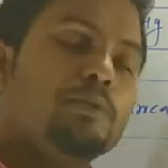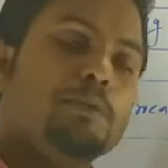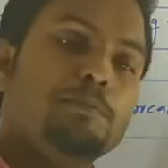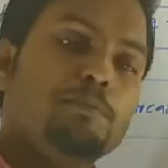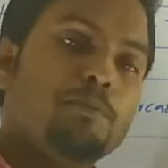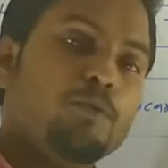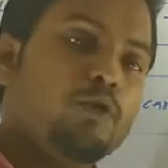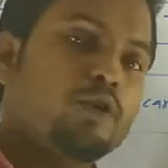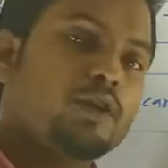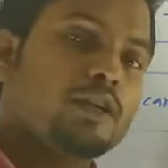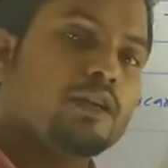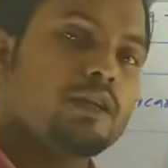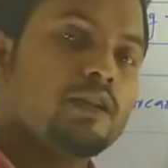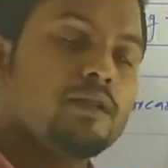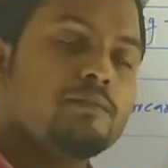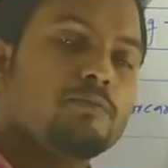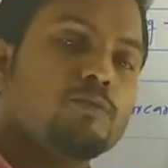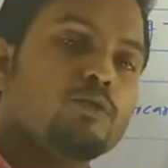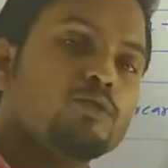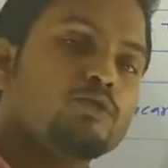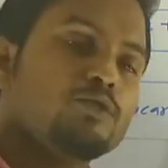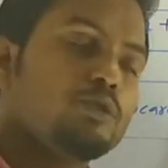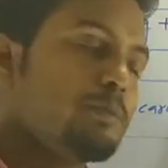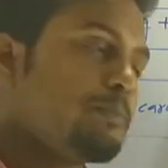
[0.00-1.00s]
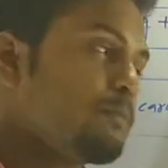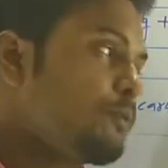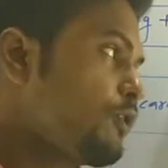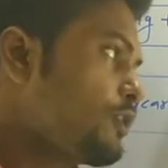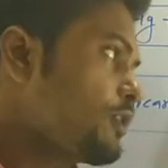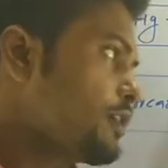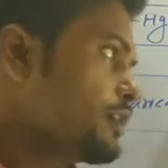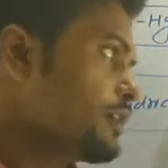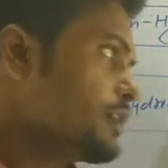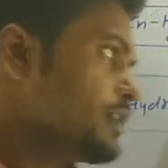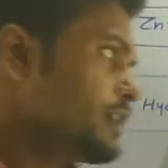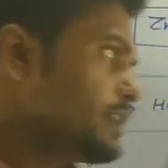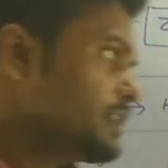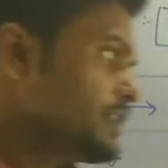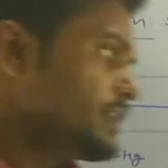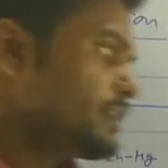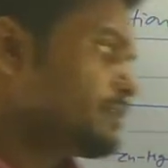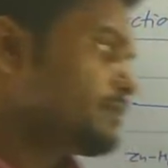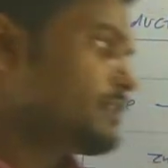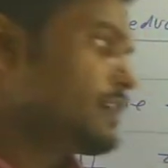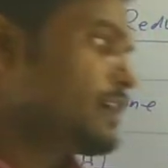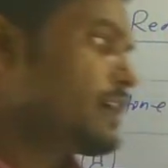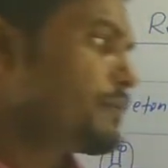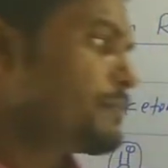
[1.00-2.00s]
इम्पोर्टेंट है मोस्ट इम्पॉर्टेंट है
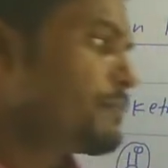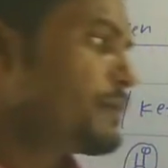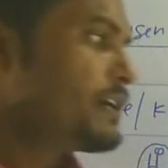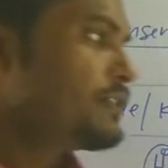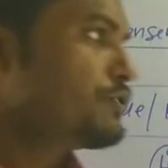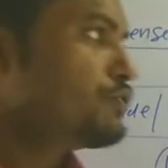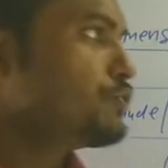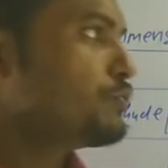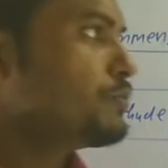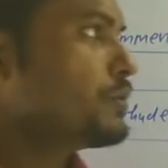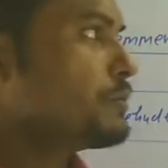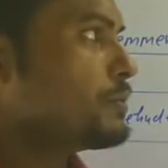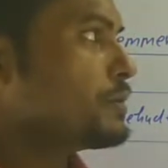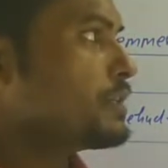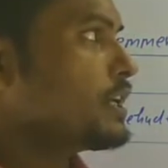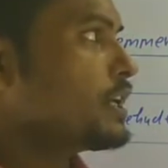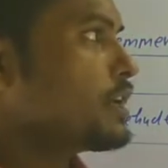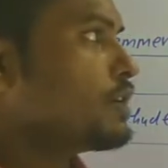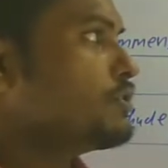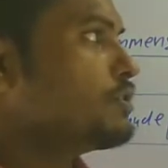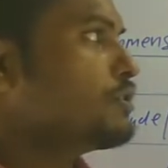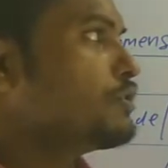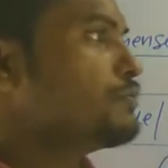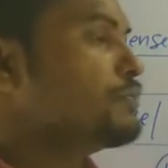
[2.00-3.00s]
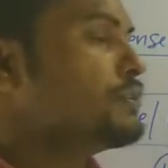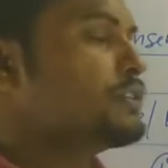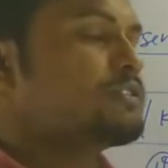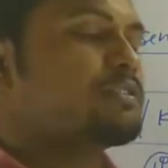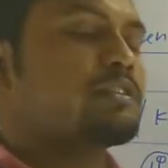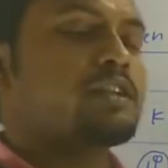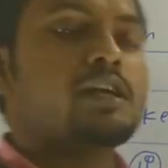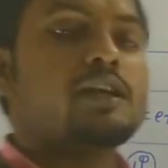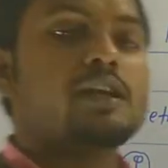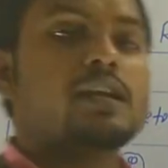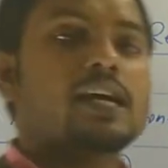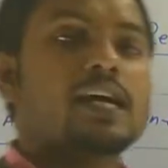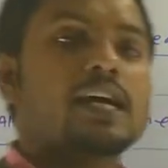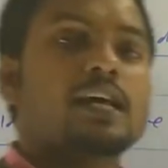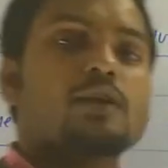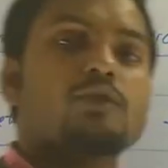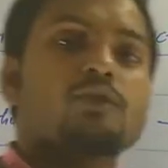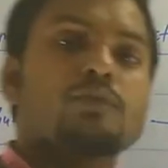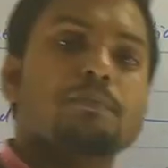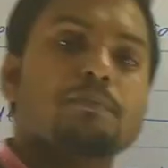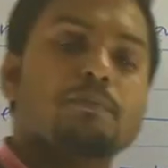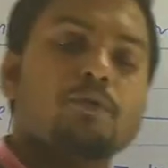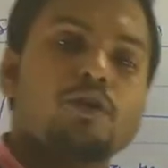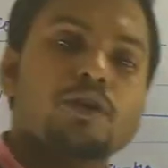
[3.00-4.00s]
ये चार पांच जो मैं बता रहा हूँ जिस पे स्टार लगा
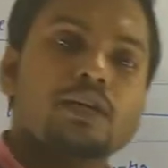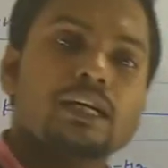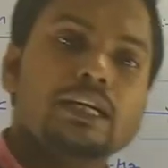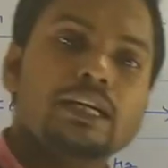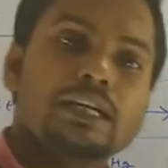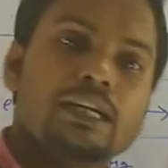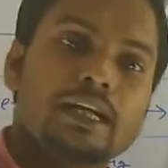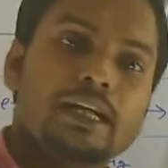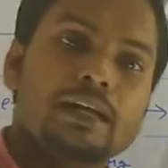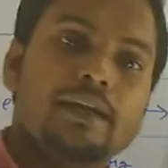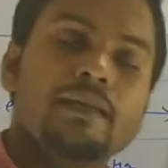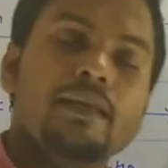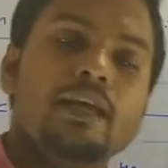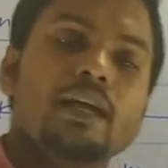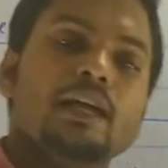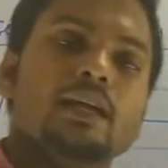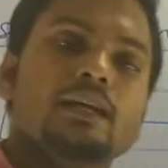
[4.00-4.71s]
रहा हूँ इंपॉर्टेंट है